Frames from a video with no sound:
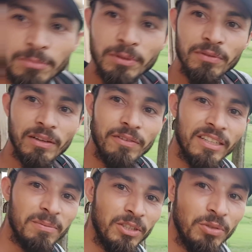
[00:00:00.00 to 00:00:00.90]
aqui para ficar
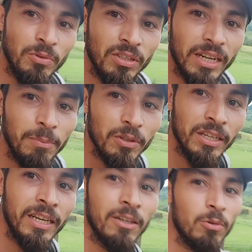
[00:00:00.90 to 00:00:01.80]
fácil para a gente montar,
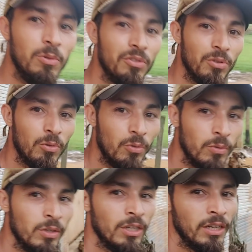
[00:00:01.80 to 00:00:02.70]
porque como eu estou
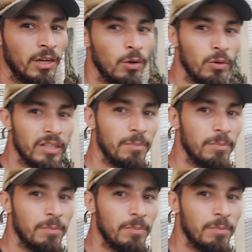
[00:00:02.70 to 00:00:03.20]
com o